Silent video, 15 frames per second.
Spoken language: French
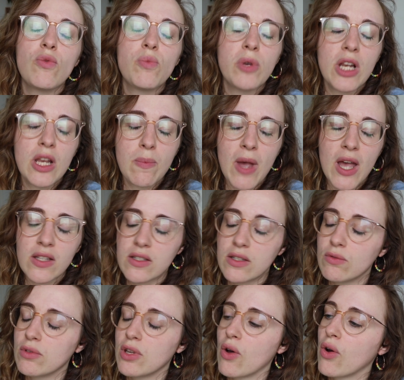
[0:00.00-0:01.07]
Couper les
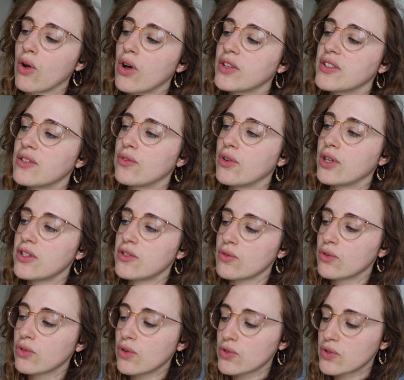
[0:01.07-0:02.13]
parties où il y a encore des feuilles qui
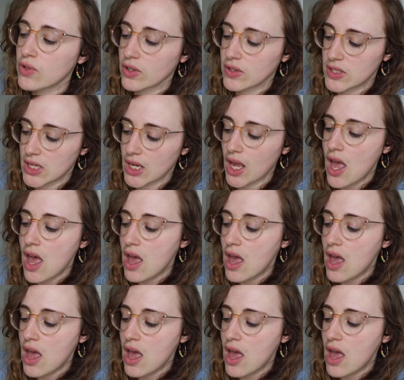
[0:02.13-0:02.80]
sont en train de sortir.